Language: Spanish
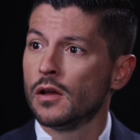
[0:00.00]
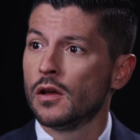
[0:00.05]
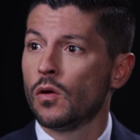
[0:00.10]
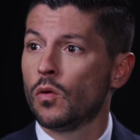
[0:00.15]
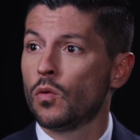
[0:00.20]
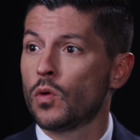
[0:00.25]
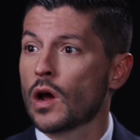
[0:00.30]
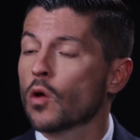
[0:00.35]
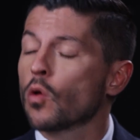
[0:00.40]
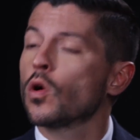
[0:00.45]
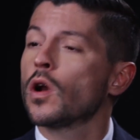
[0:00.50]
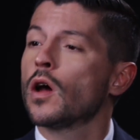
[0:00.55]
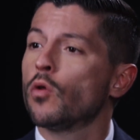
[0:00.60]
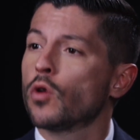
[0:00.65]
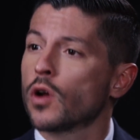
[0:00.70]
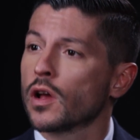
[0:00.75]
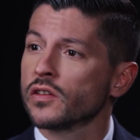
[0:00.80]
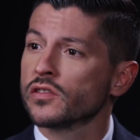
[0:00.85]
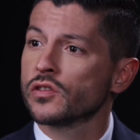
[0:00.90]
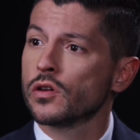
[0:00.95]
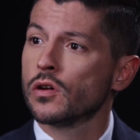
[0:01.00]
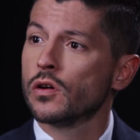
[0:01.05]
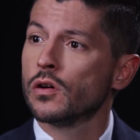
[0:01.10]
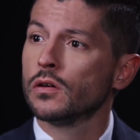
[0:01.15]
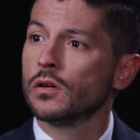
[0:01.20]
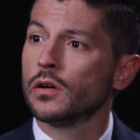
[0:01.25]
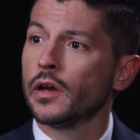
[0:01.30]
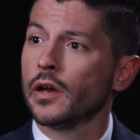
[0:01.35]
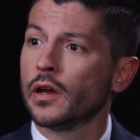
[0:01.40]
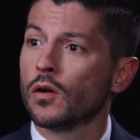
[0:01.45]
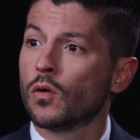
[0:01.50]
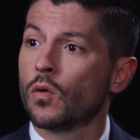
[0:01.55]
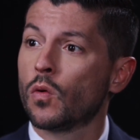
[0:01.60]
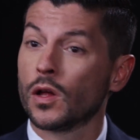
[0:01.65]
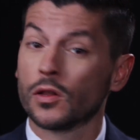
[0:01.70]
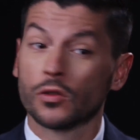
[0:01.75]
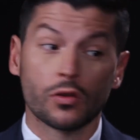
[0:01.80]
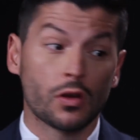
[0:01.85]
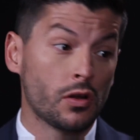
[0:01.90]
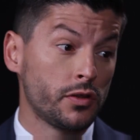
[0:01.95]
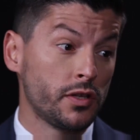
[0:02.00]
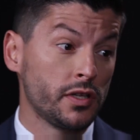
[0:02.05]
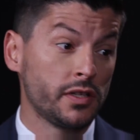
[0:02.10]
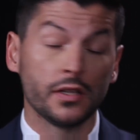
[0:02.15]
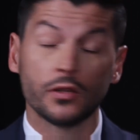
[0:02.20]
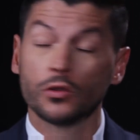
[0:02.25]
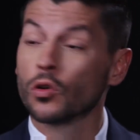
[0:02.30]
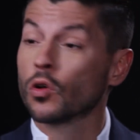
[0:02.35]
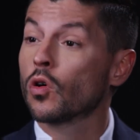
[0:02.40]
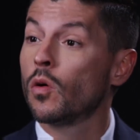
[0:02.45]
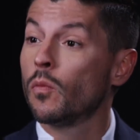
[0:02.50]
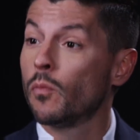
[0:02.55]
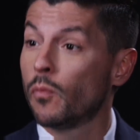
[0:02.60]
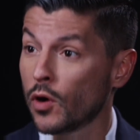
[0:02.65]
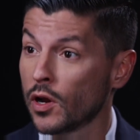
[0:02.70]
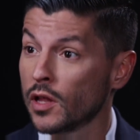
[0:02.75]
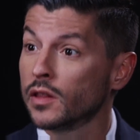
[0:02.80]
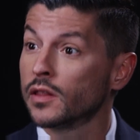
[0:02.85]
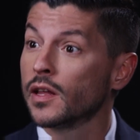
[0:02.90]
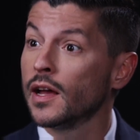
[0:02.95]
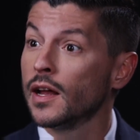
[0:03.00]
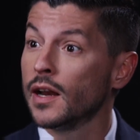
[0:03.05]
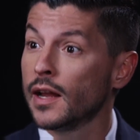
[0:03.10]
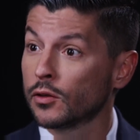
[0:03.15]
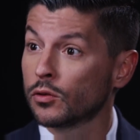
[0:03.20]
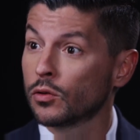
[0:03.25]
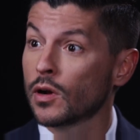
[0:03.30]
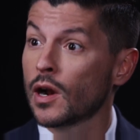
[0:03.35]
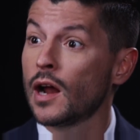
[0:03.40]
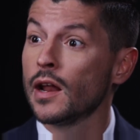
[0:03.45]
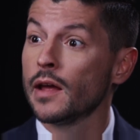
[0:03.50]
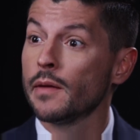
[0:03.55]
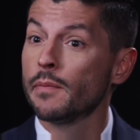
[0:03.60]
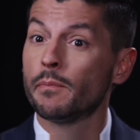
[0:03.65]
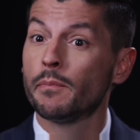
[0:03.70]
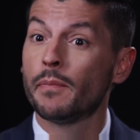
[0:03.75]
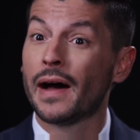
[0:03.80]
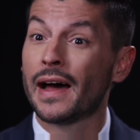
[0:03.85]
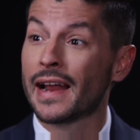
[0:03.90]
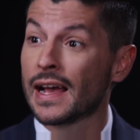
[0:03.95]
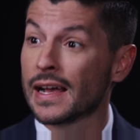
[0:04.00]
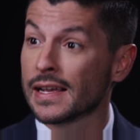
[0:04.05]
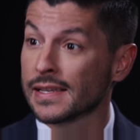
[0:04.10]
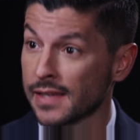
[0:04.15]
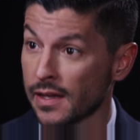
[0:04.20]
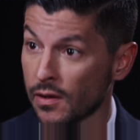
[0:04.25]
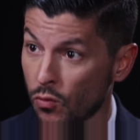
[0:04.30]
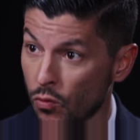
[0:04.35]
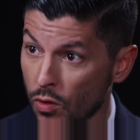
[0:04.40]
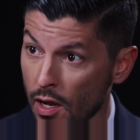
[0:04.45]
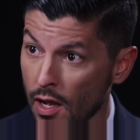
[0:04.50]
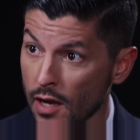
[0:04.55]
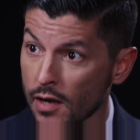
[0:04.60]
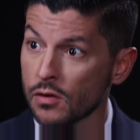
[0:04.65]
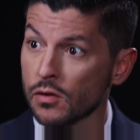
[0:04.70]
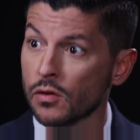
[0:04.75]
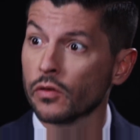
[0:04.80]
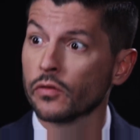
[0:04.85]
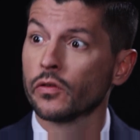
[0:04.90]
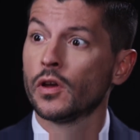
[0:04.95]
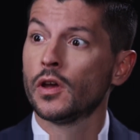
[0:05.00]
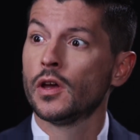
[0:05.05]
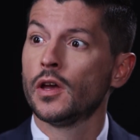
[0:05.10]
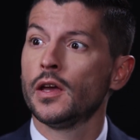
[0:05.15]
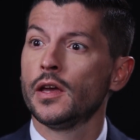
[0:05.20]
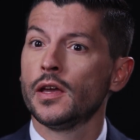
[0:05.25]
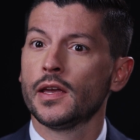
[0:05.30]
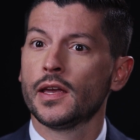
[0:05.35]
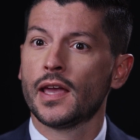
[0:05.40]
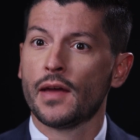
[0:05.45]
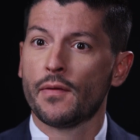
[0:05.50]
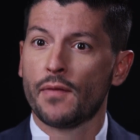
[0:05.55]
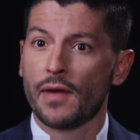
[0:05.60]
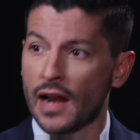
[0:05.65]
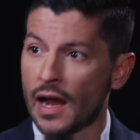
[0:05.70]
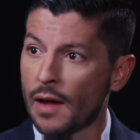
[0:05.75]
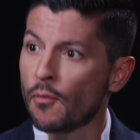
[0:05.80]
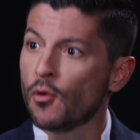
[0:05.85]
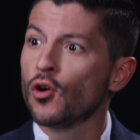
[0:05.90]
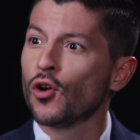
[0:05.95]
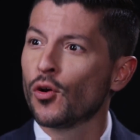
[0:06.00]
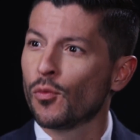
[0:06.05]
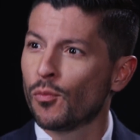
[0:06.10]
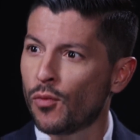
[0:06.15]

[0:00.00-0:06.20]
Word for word: una colaboración en cuanto a los distintos componentes electorales para asegurarnos que velamos los